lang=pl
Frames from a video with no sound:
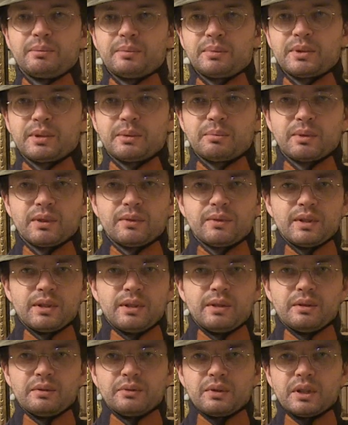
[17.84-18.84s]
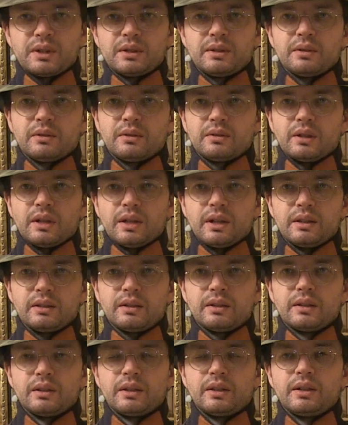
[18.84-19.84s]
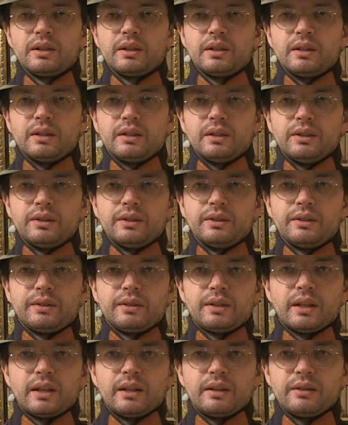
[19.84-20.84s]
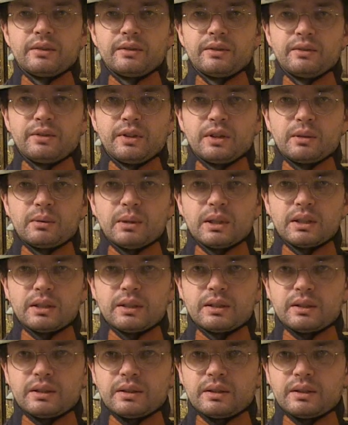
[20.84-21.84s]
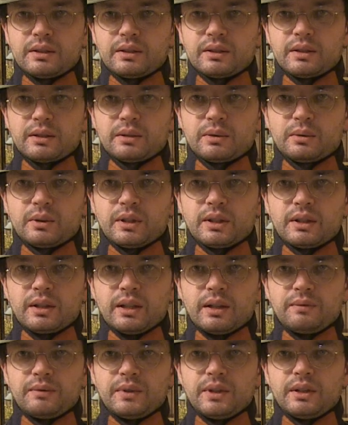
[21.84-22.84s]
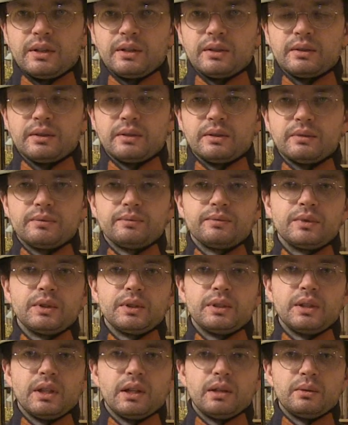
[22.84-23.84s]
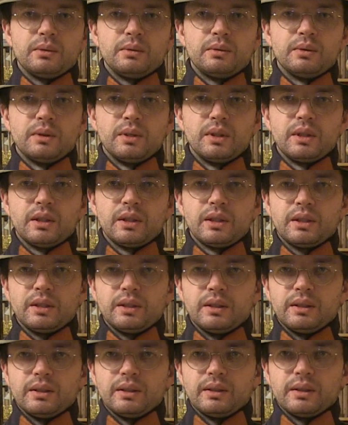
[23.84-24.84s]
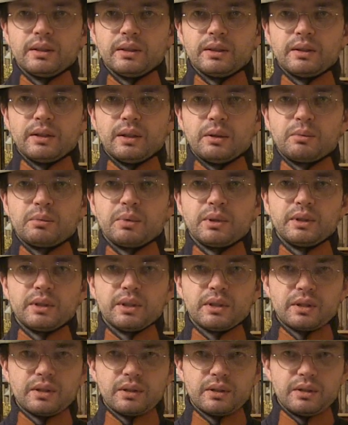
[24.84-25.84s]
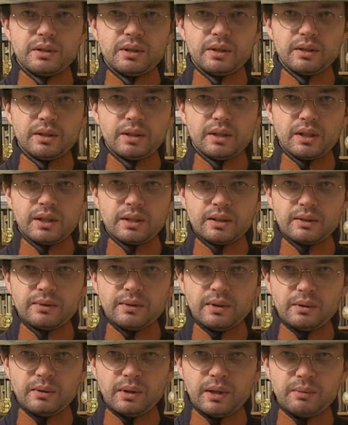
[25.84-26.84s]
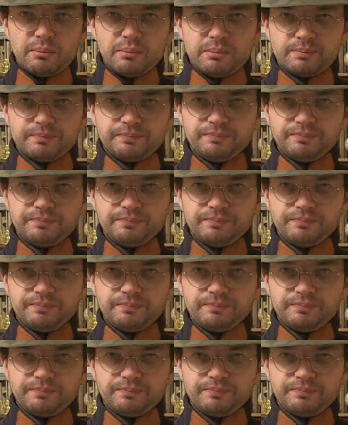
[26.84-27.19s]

Przeprowadziłem właśnie online ten wykład ze studentami Wydziału Nauk Politycznych Dziennikarstwa UM